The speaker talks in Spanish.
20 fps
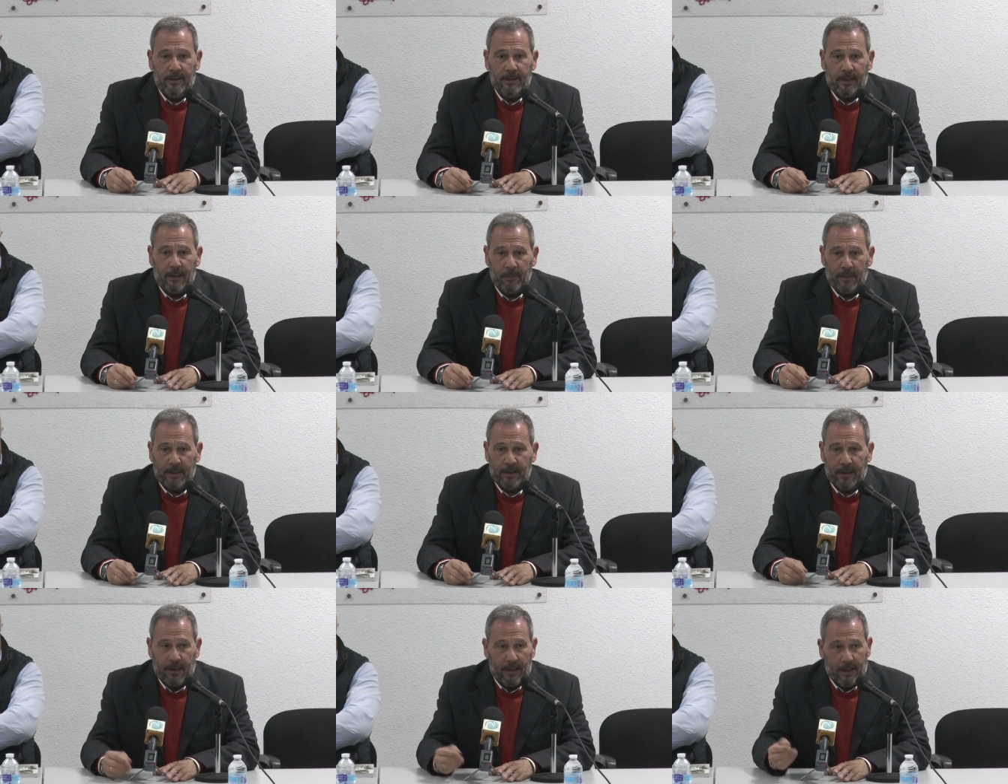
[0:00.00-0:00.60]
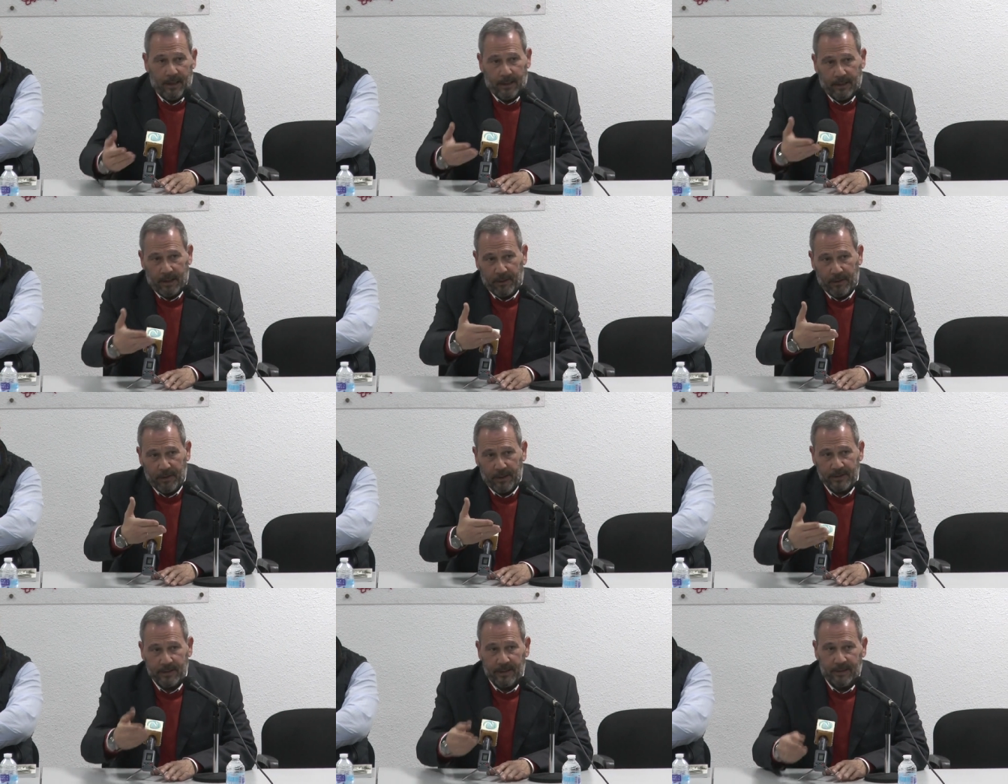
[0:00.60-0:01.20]
También daré las
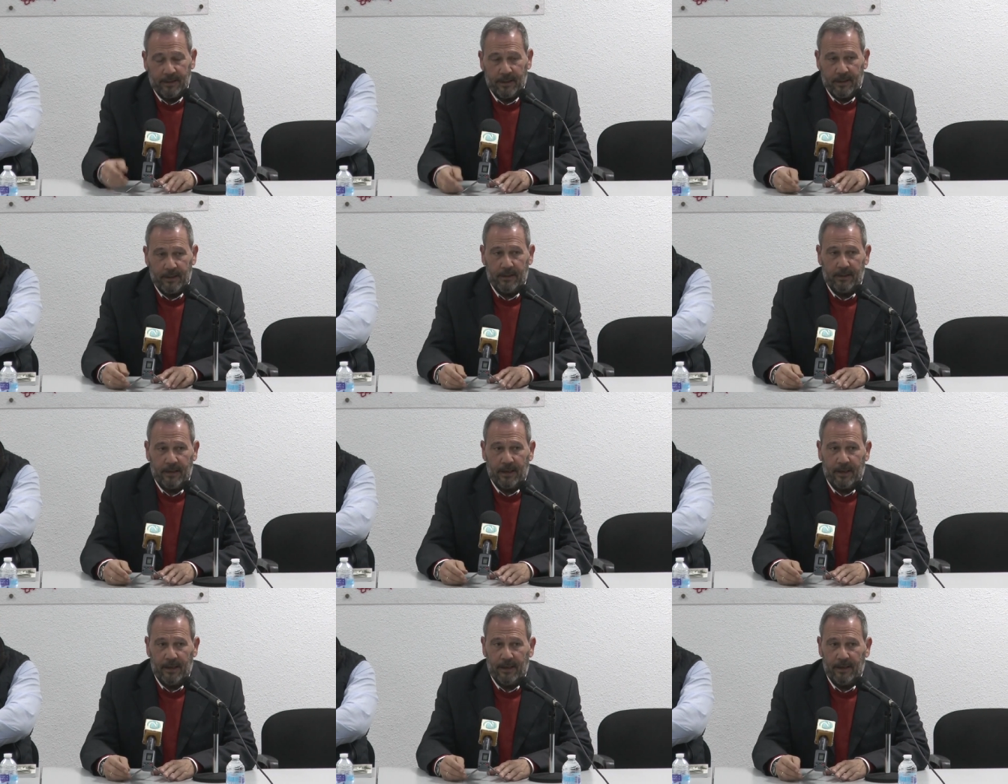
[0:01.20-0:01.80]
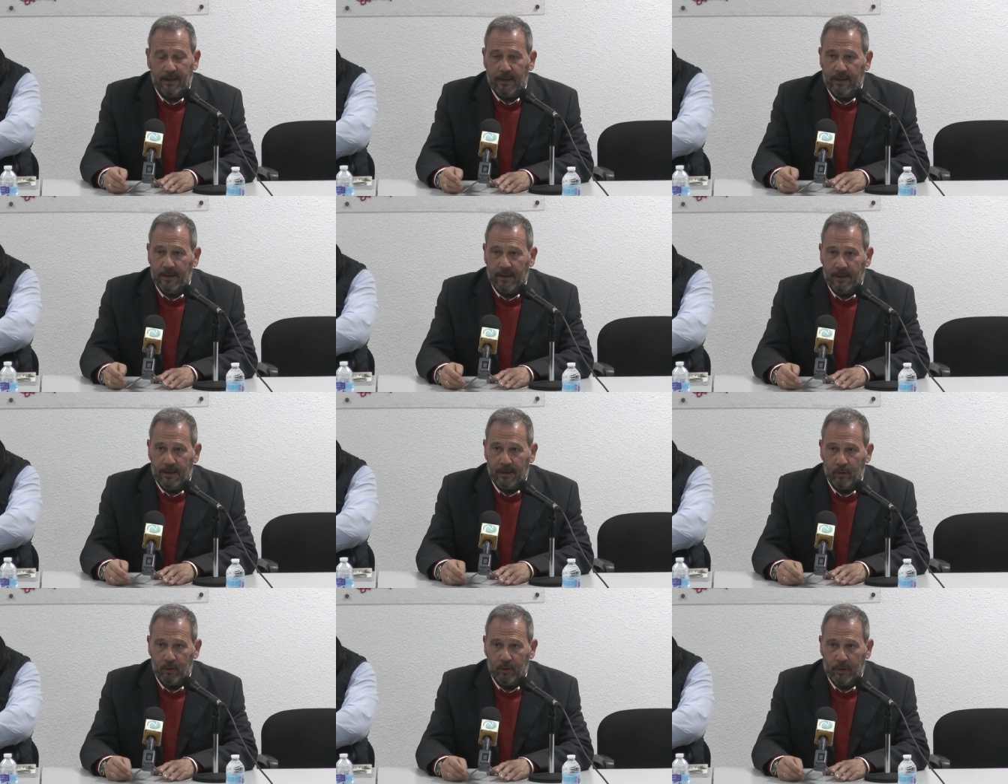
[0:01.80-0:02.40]
gracias al teniente alcalde
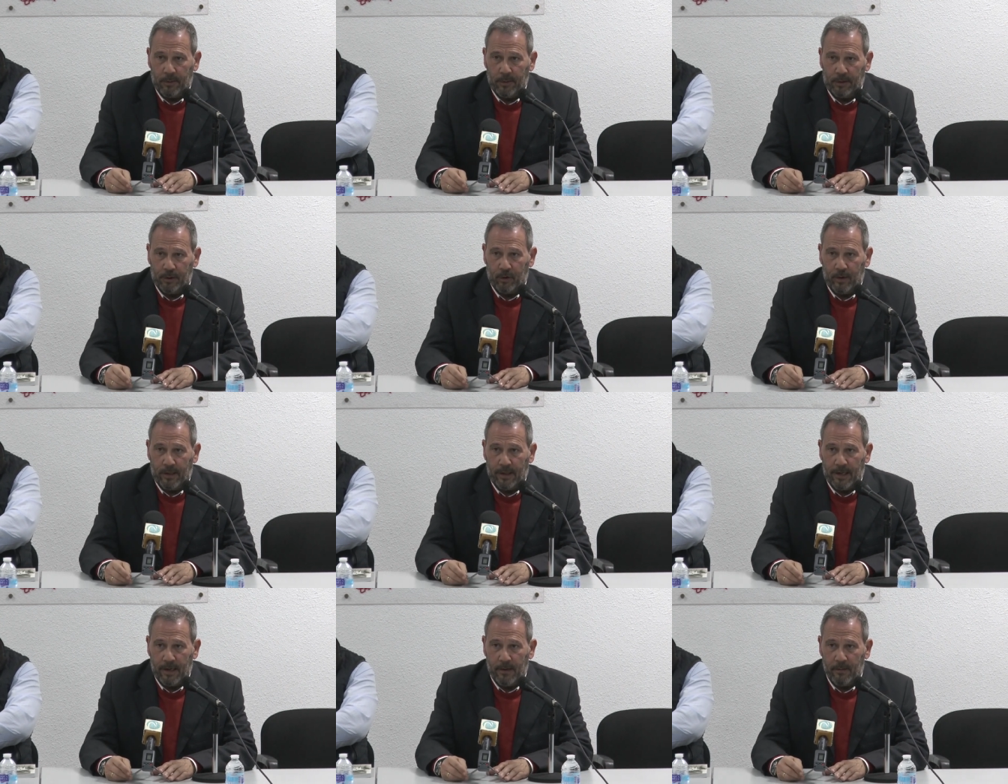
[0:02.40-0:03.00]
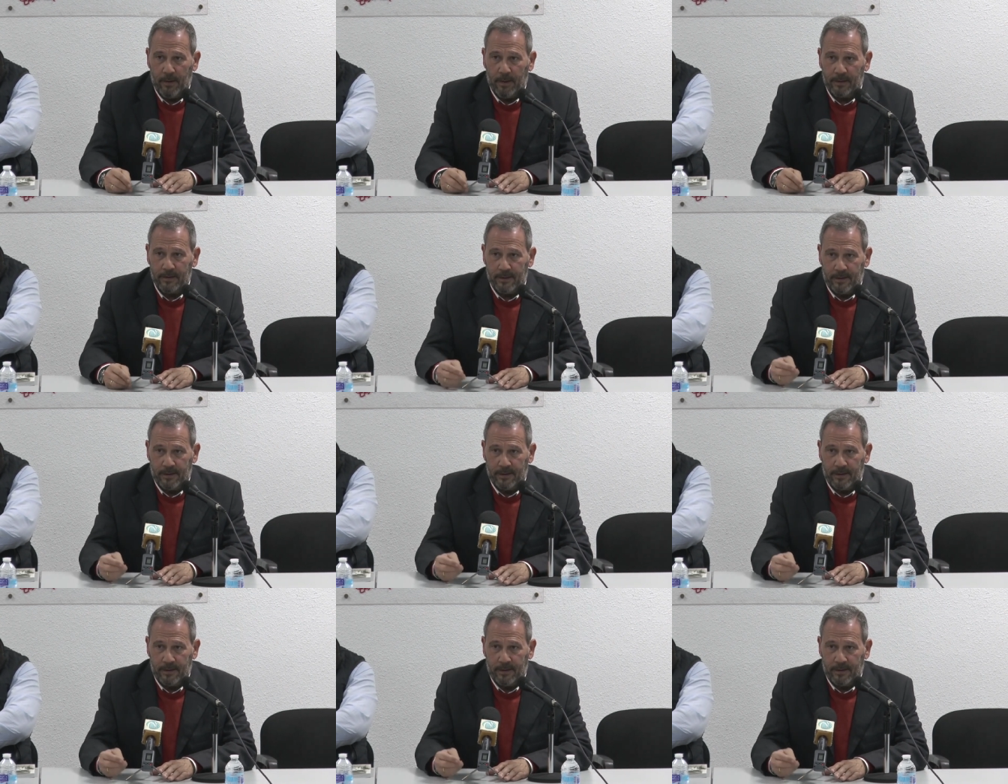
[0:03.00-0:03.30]
del Ayuntamiento de La Nava,